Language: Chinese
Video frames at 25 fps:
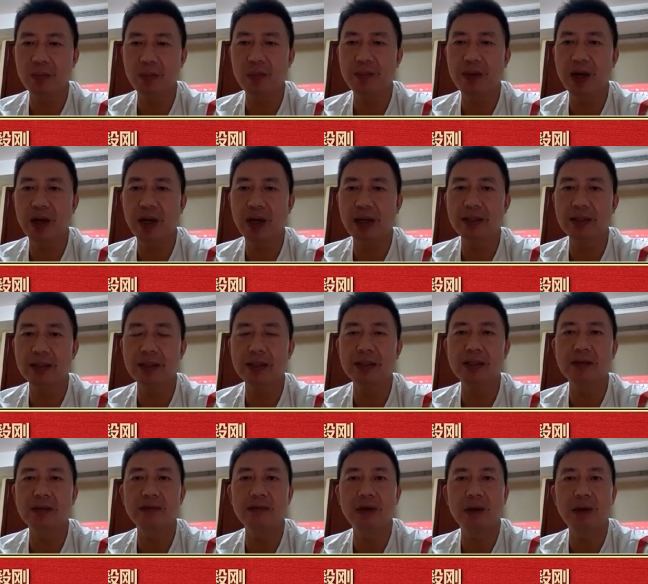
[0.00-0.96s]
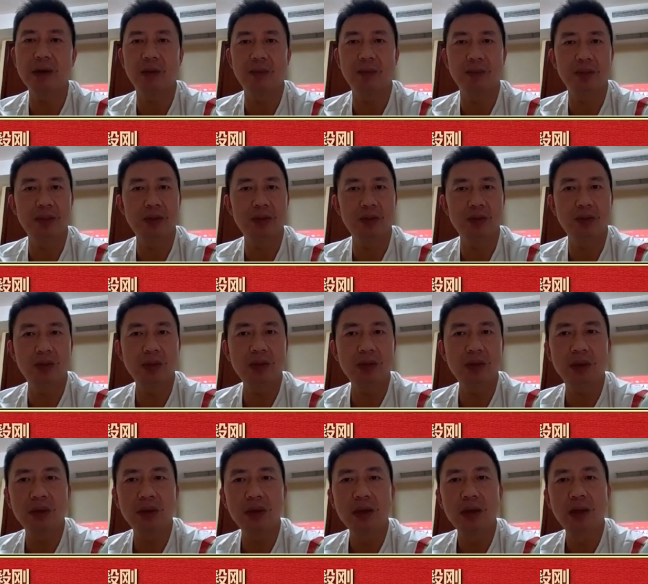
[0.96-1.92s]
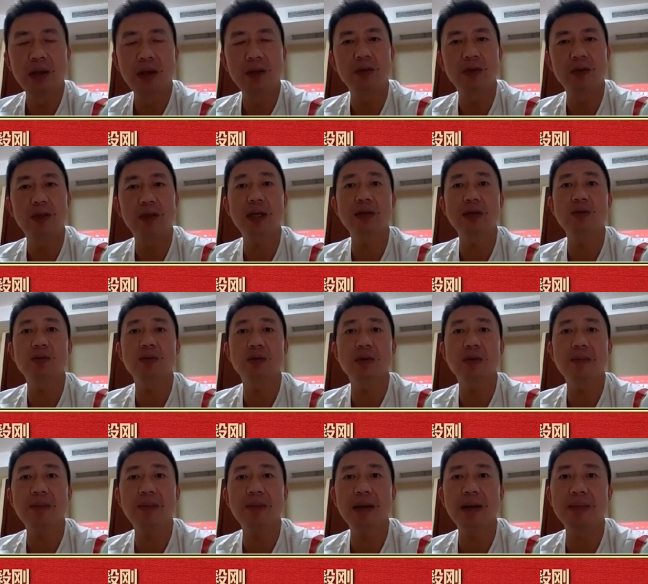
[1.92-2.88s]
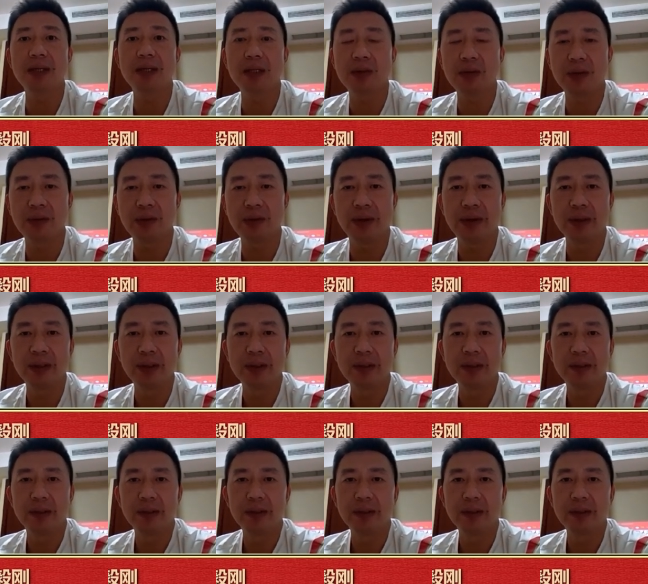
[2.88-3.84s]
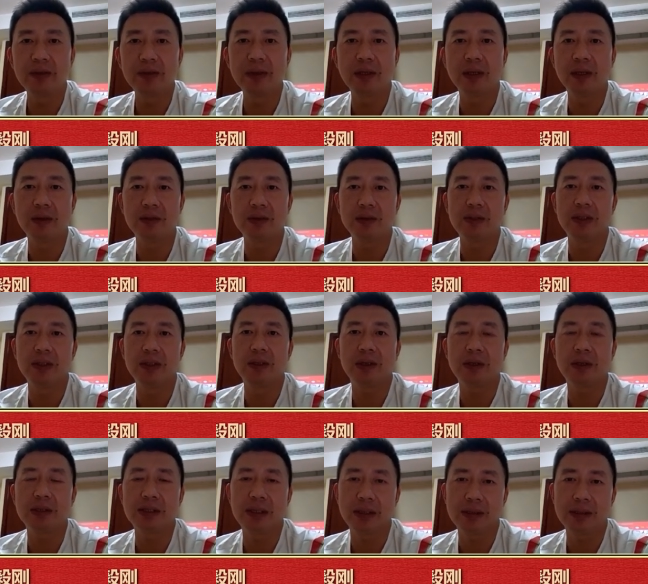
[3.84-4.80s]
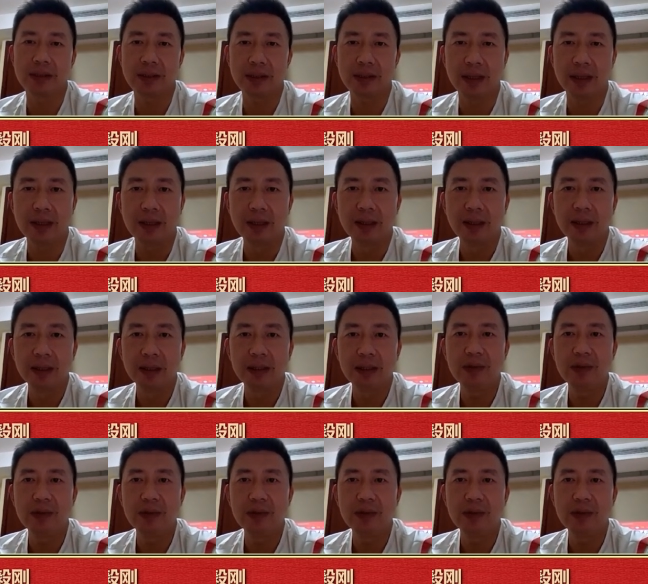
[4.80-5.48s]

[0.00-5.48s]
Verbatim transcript: 目标还是希望我们所有女单组的八名队员都能够进到三十二，